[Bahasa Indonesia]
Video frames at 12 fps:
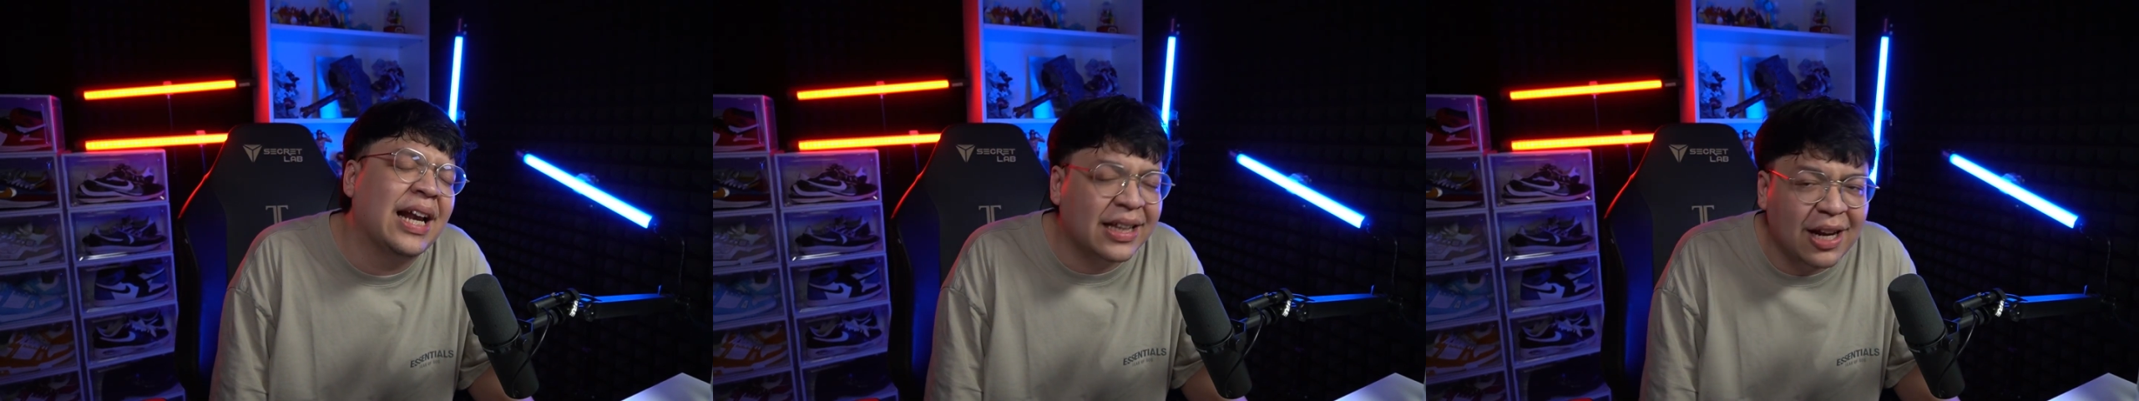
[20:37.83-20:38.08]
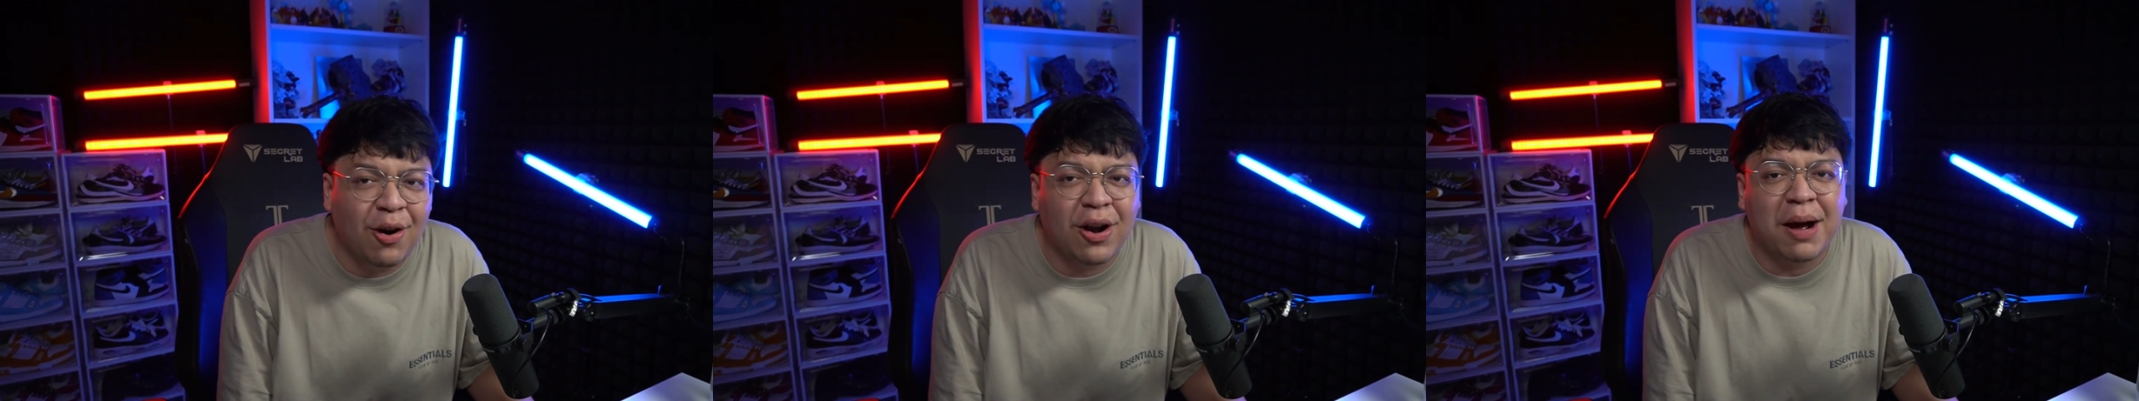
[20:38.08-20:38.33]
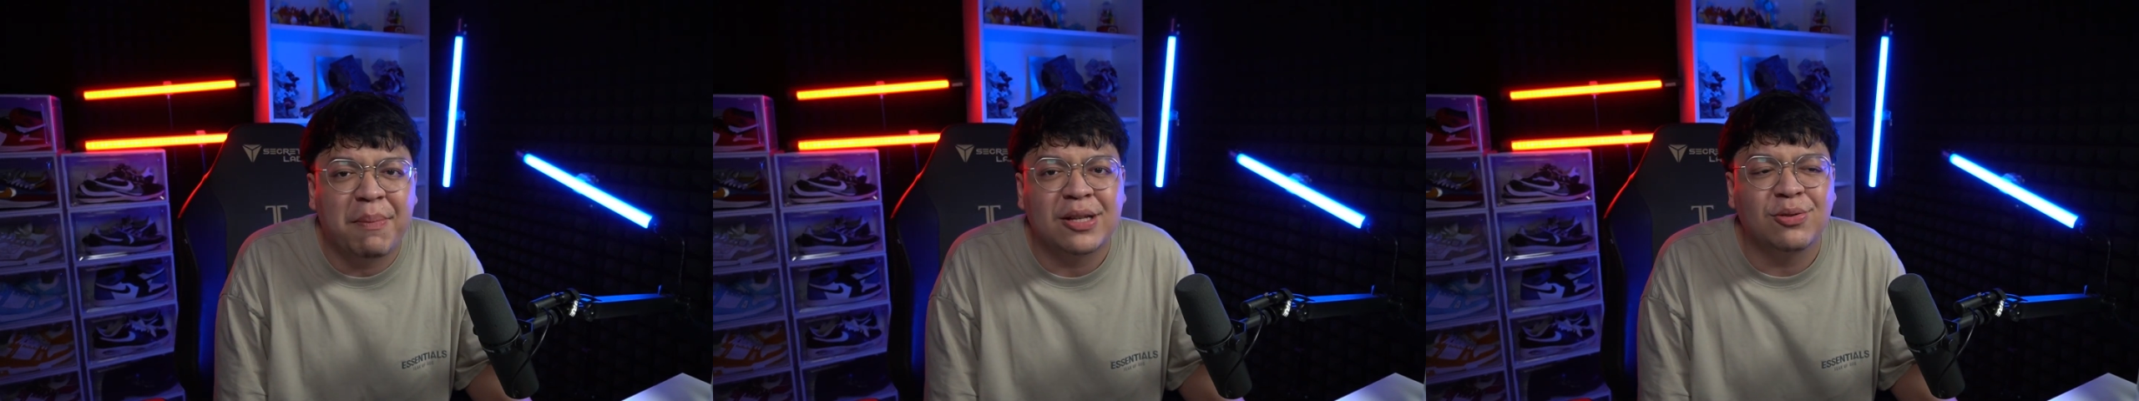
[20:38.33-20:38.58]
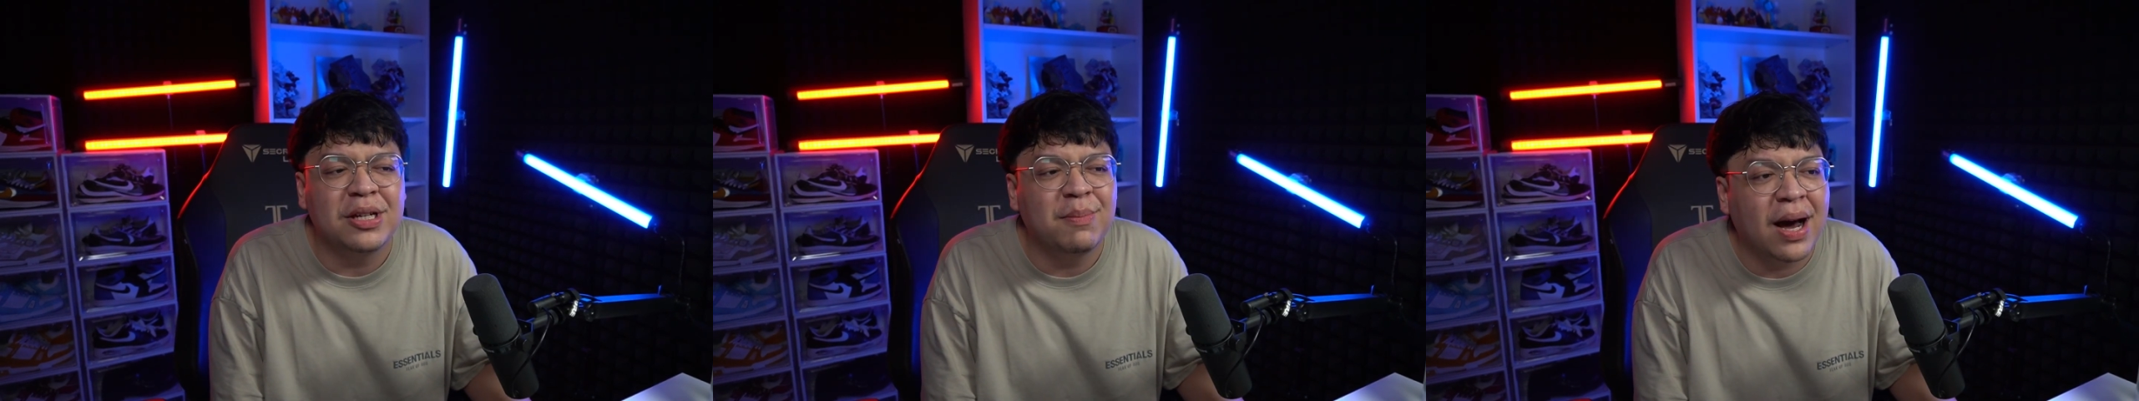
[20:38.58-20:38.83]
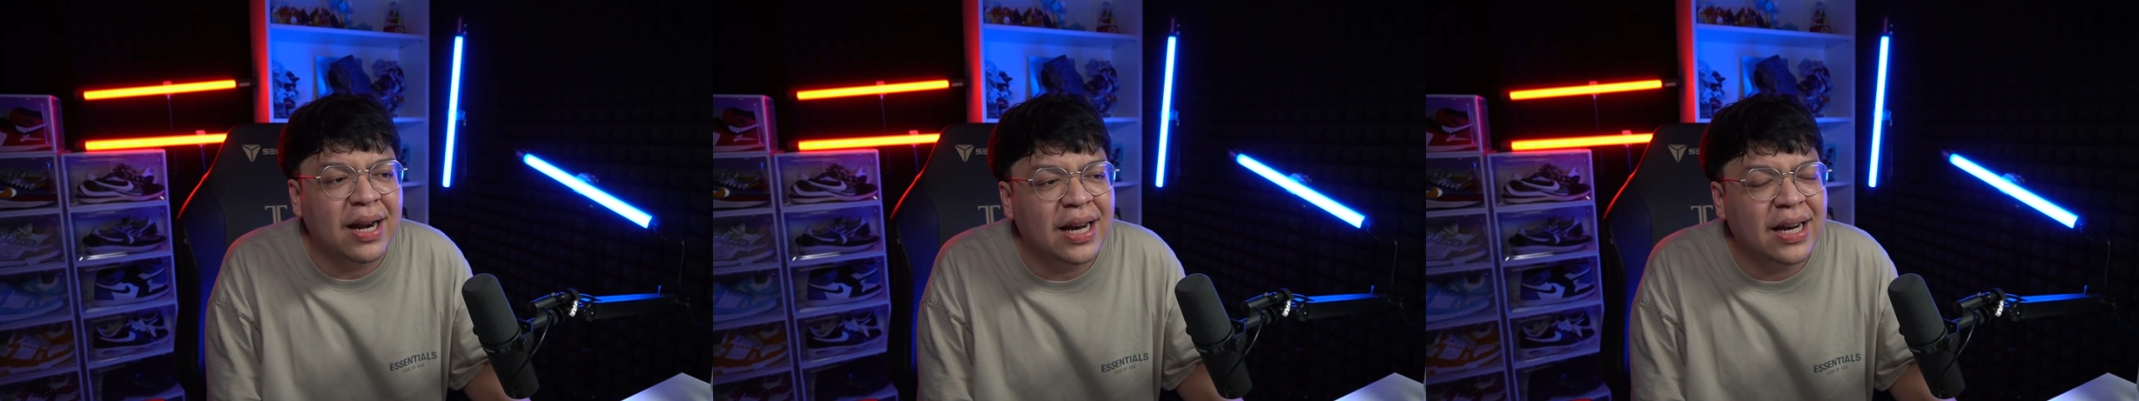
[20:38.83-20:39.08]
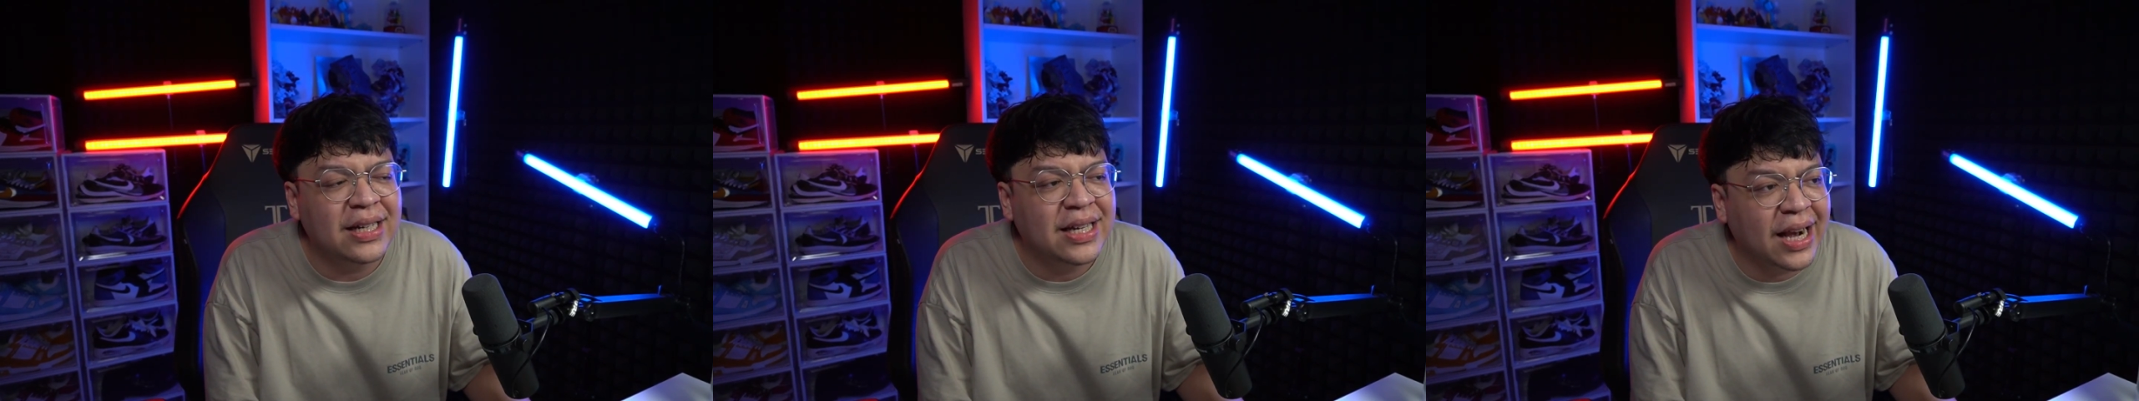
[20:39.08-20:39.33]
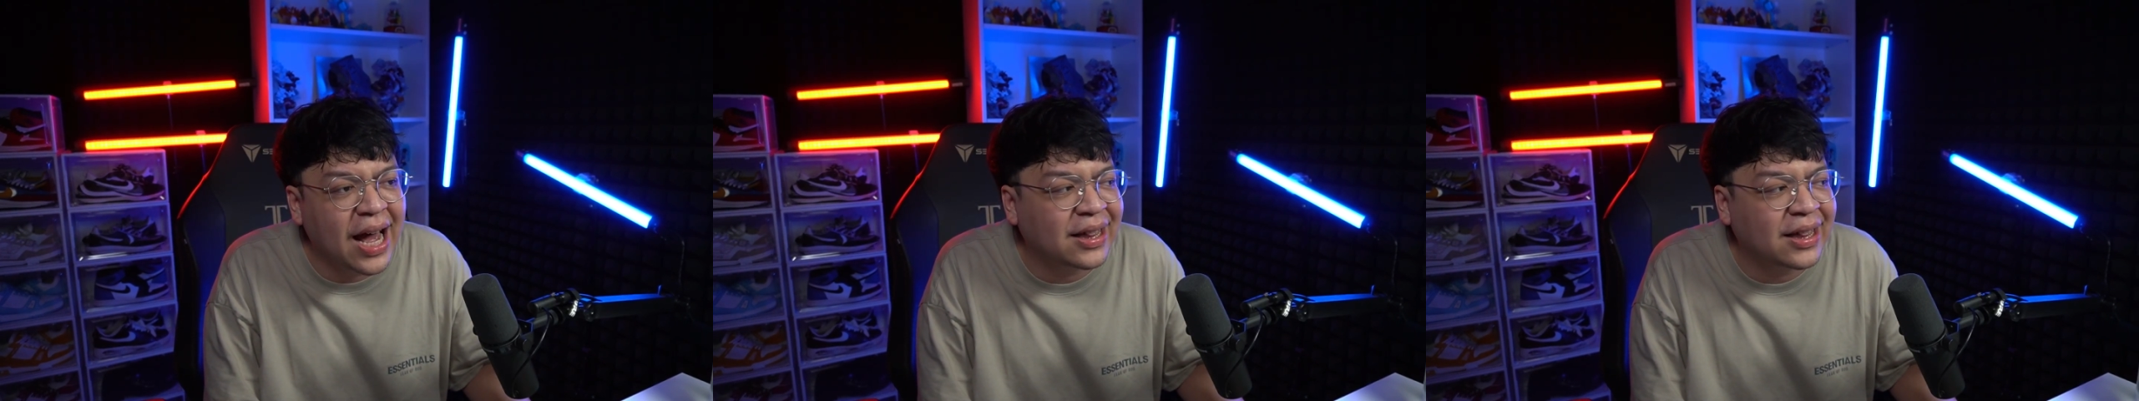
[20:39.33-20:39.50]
nanti ada orang masuk gimana dikira